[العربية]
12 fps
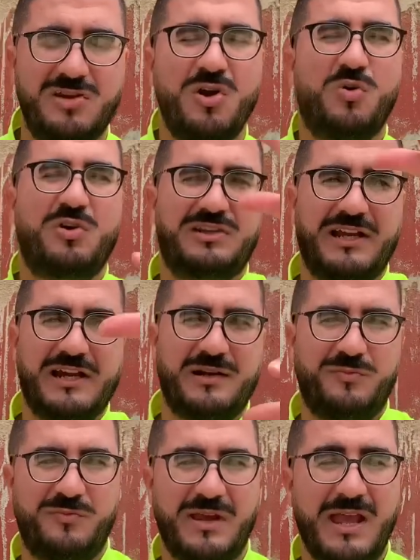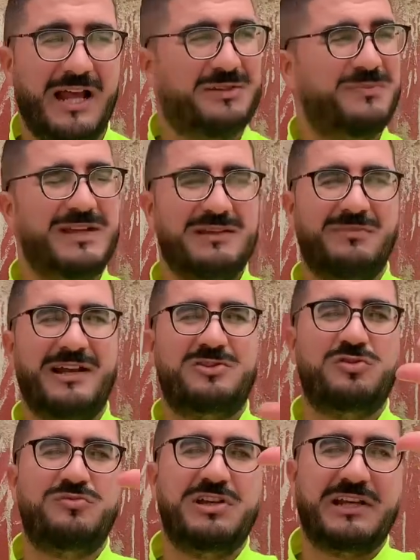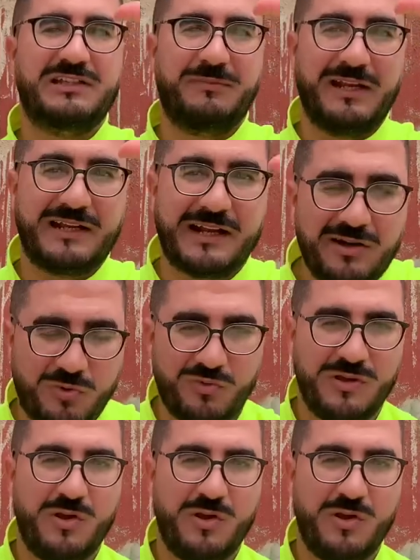وكتحاربهم حيت بنادم خاصو يمشي يخدم على كرو